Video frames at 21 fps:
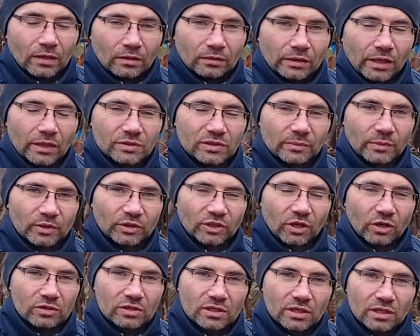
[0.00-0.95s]
Dajcie moi
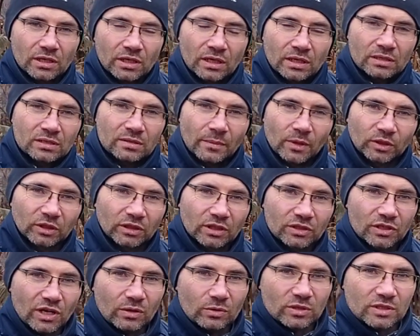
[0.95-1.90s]
drodzy, sobota na
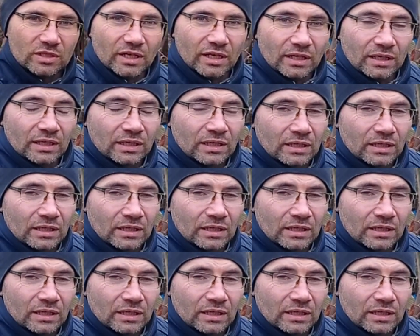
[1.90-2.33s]
działce.